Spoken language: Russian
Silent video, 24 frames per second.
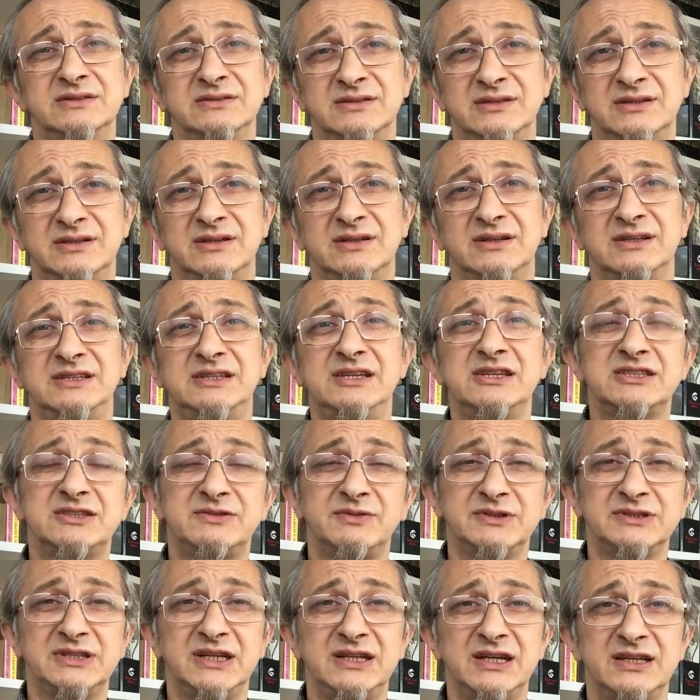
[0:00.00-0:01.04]
э, есть
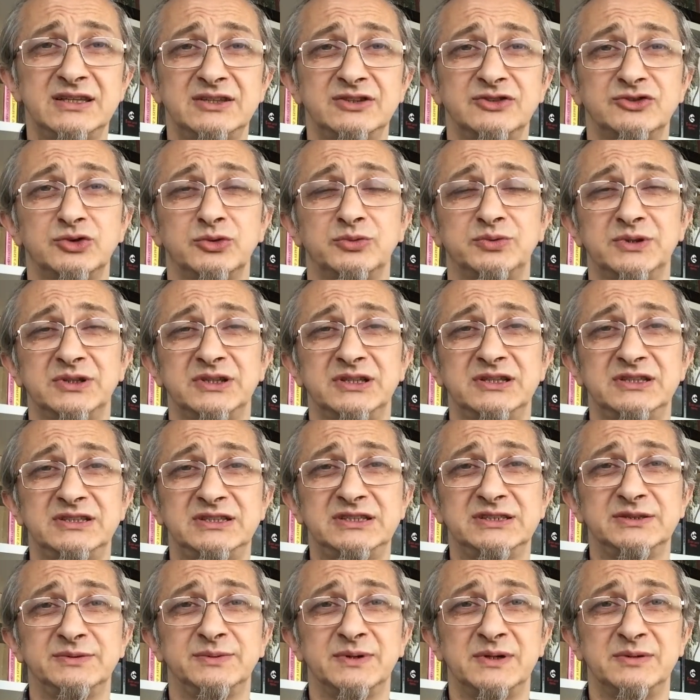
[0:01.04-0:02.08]
вероятность, что
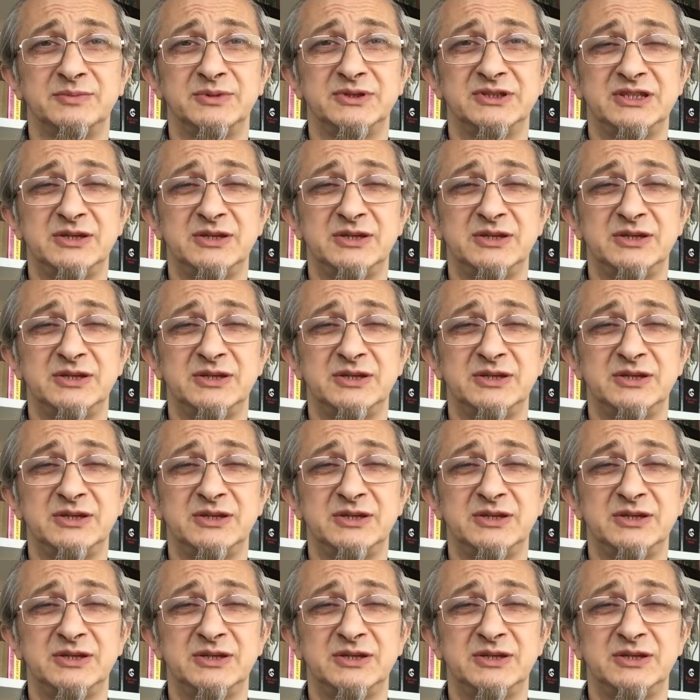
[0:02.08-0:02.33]
Федрезерв как бы,